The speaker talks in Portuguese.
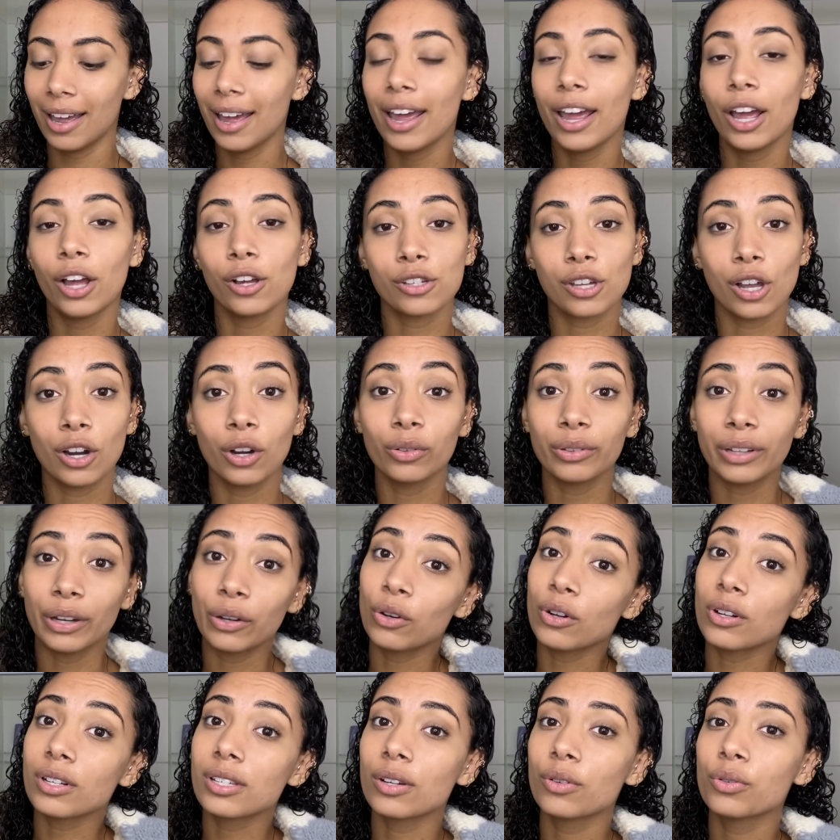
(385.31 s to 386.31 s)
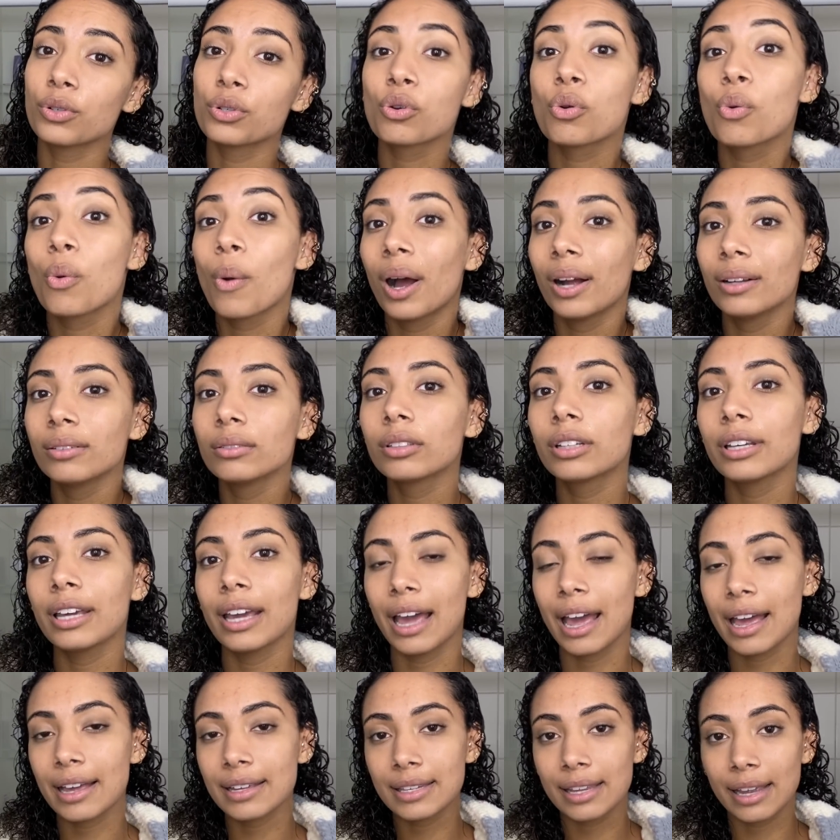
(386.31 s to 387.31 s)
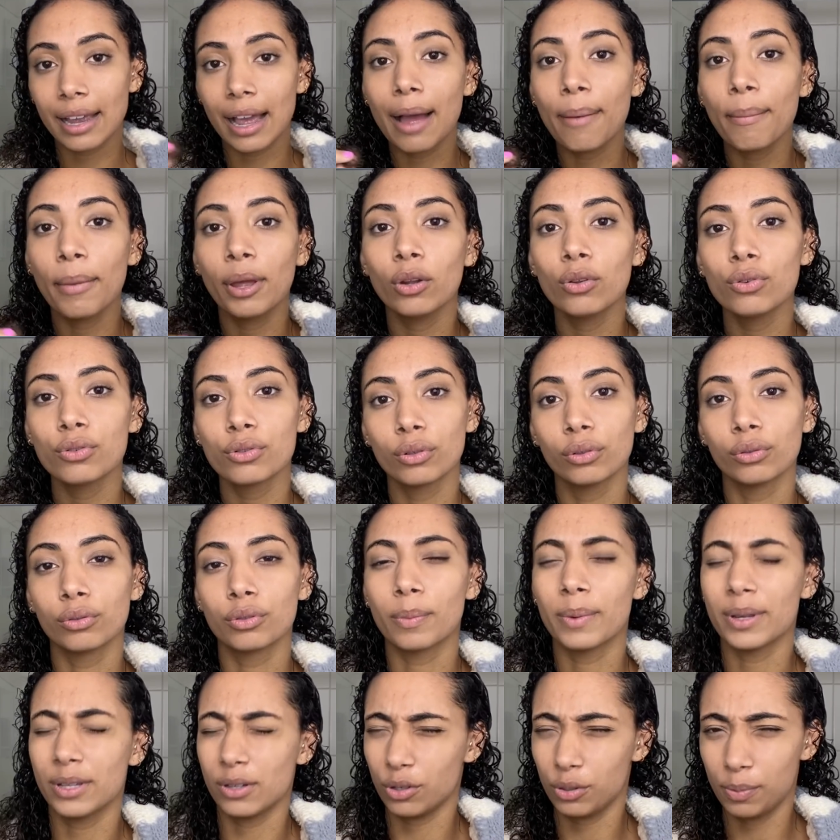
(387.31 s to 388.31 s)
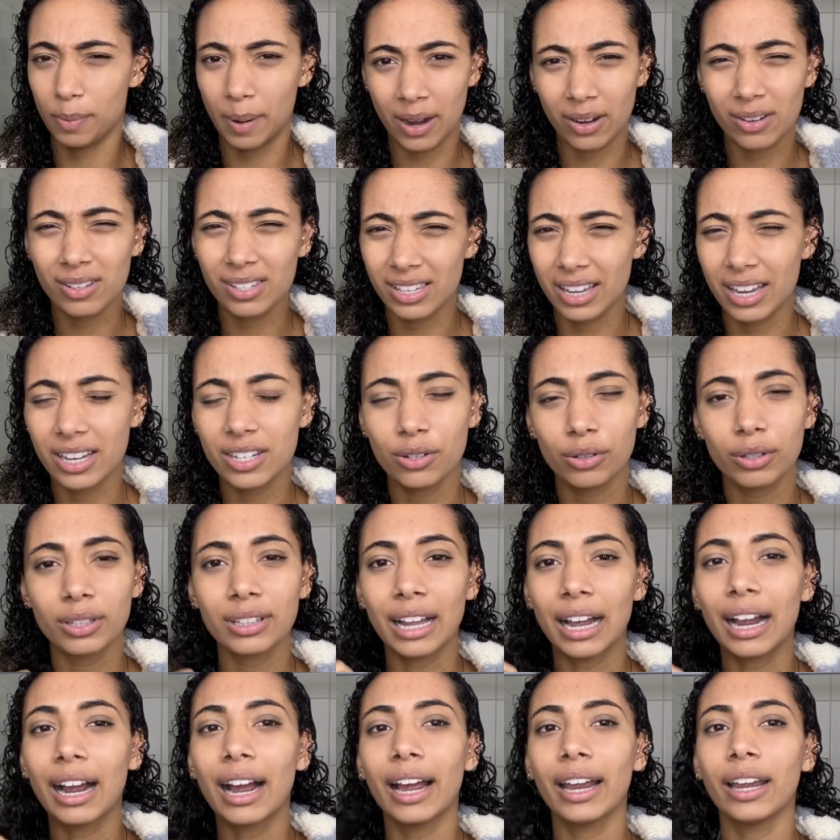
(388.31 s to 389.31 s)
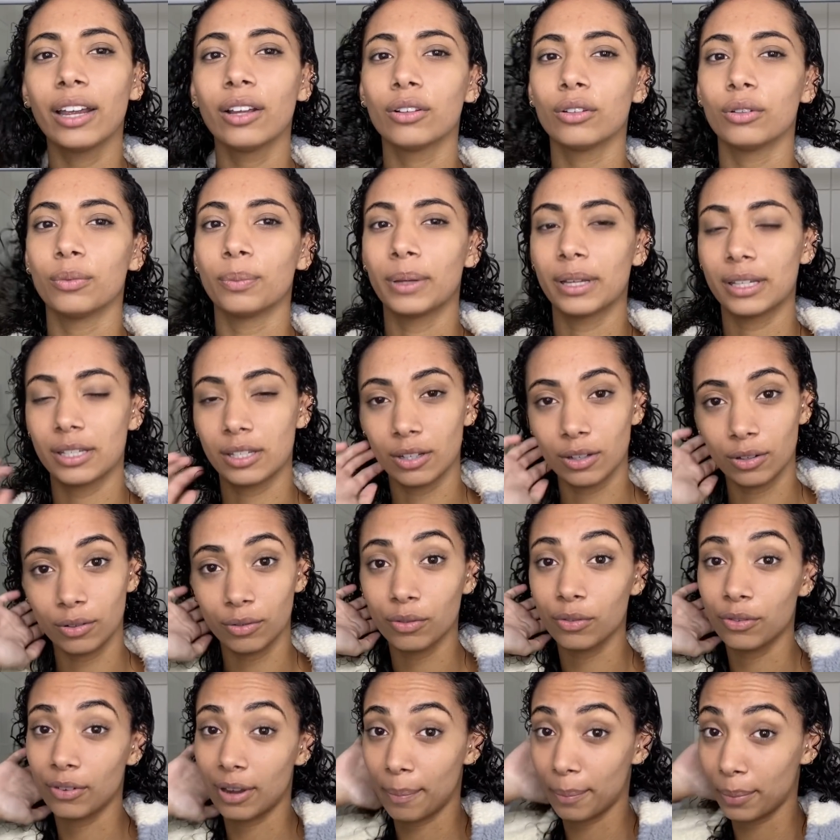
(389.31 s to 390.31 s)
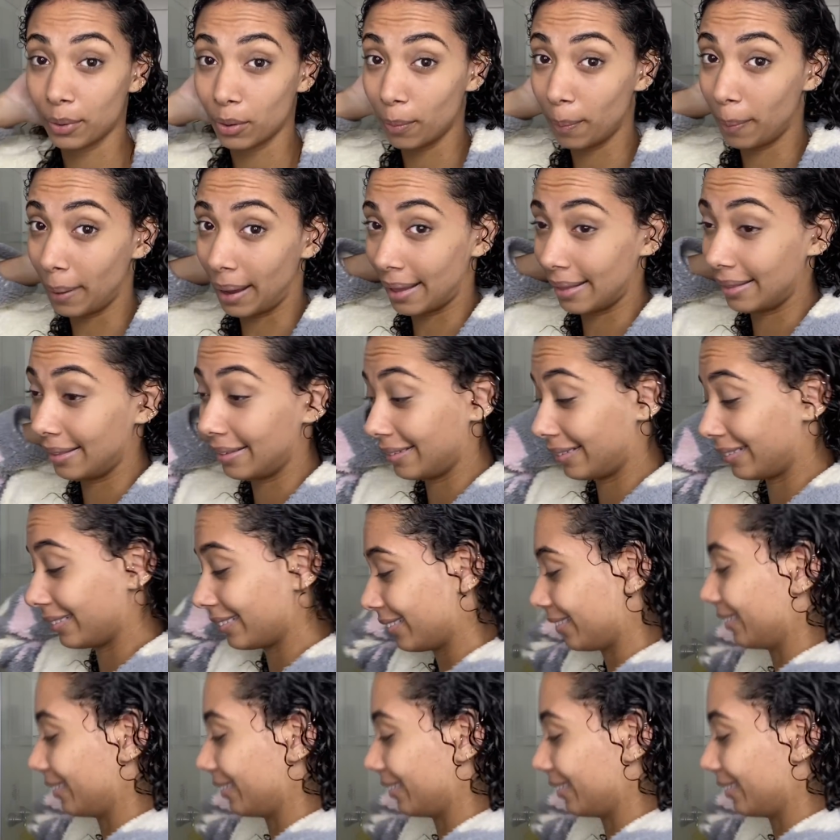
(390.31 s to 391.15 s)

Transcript: Eu só não tenho noção de quanto que é sem cabelo junto, mas eu espero que seja o que tá caindo, porque senão eu vou ficar preocupada.